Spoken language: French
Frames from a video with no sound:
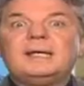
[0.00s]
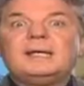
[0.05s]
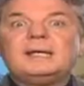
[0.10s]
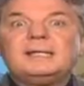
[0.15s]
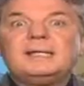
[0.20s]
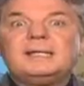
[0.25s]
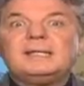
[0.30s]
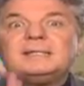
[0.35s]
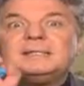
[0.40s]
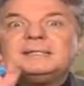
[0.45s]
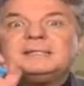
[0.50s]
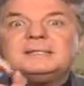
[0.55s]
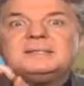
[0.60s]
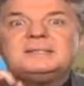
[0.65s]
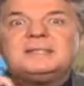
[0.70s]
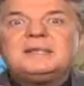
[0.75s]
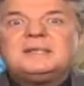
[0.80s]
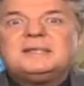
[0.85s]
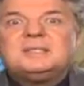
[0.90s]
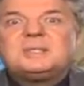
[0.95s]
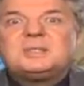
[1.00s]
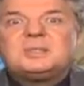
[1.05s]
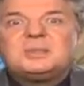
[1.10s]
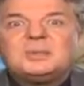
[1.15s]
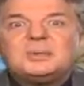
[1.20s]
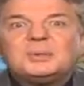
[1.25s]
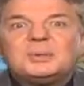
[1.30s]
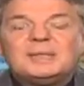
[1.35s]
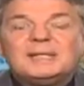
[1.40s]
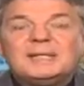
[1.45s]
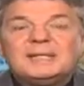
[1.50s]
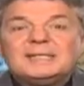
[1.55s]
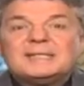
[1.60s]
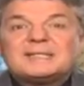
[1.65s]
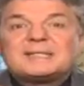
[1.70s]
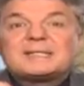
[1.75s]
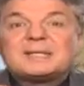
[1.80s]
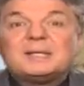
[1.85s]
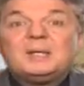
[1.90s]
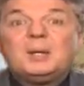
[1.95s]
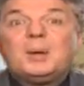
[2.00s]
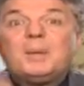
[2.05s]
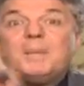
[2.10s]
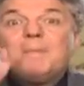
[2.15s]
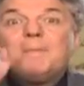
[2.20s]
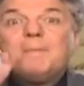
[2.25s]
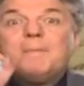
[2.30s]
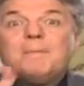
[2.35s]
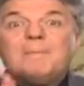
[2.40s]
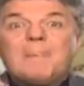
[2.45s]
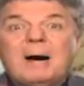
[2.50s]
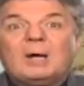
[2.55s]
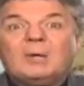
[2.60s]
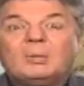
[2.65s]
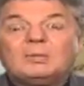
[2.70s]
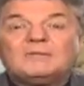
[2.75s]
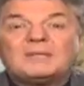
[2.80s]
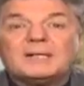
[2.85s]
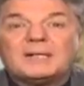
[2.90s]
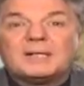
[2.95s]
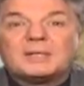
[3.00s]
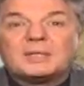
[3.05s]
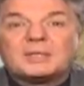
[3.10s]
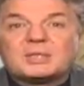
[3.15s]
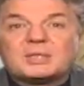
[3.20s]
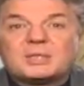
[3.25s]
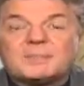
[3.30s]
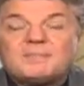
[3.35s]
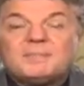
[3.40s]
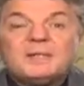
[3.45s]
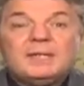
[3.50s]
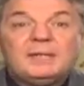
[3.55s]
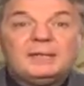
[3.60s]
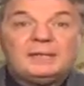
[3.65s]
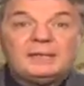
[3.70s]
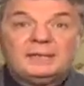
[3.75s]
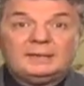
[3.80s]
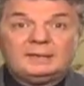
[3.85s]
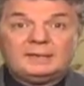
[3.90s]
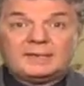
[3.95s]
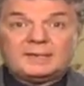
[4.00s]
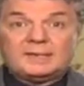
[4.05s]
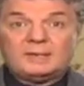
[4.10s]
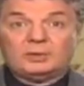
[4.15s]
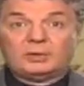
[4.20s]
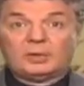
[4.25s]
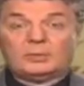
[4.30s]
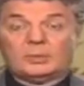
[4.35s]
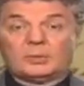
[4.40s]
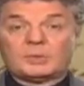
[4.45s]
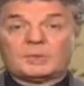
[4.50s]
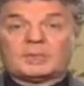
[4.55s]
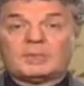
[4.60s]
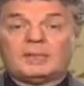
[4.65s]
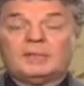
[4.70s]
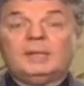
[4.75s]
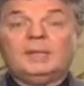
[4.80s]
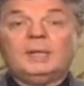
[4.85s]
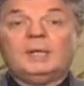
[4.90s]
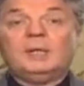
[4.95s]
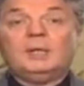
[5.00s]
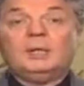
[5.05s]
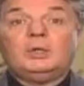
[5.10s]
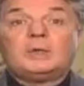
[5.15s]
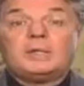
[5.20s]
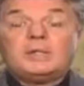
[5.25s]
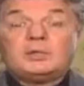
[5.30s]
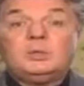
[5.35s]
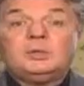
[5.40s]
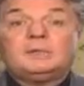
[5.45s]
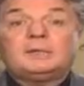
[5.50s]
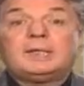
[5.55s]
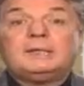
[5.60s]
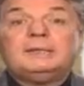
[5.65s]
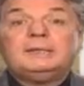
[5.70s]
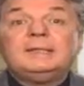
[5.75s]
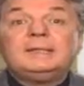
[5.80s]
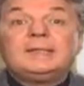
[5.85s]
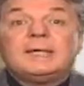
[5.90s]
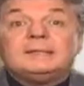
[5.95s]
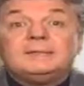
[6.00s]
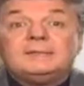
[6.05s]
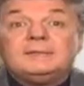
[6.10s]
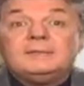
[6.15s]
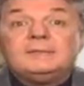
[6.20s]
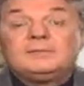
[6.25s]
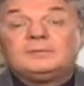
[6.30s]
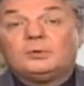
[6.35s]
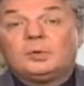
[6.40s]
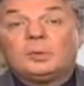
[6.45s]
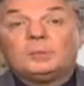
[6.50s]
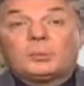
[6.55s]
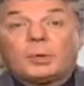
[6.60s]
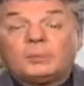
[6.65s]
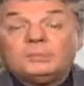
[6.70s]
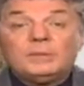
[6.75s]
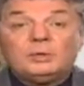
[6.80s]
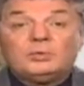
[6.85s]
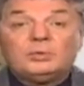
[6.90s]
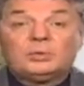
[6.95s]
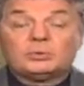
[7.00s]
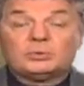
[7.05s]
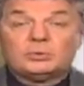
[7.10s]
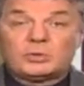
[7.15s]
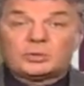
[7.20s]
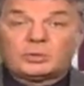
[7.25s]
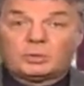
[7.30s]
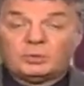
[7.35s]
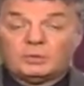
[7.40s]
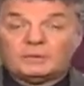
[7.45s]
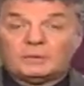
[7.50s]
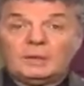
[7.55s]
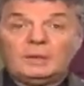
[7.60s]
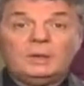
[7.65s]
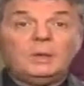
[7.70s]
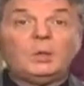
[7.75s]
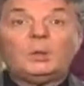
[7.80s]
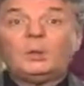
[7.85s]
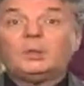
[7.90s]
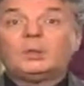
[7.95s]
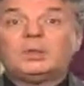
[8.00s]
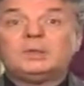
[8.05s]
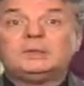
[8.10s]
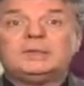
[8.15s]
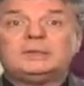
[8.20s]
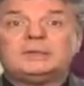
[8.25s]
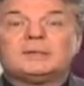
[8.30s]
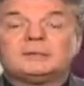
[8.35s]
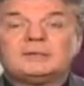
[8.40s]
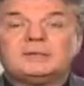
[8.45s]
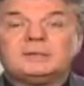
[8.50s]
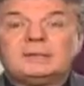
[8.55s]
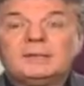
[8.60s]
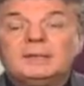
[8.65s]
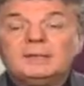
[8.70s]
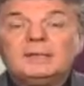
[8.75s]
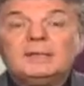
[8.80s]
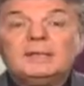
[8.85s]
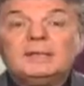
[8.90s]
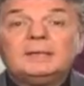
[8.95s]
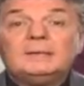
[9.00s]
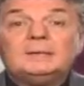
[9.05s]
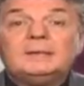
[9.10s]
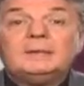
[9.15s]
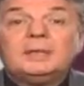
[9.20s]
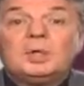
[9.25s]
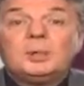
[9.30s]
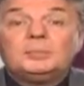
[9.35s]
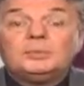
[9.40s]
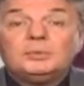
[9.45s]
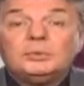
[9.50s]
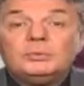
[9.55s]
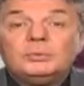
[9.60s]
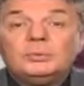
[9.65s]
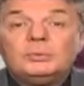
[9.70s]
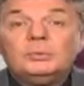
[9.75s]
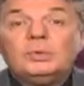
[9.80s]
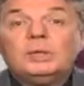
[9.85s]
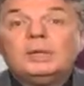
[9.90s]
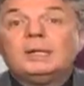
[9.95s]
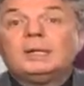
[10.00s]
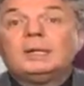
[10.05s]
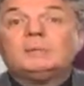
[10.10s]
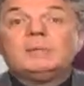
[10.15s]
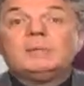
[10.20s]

et il est délicieux. C'est le ballottage. Il désigne, comme on sait, le résultat négatif d'un premier tour de scrutin, aucun des candidats n'ayant obtenu la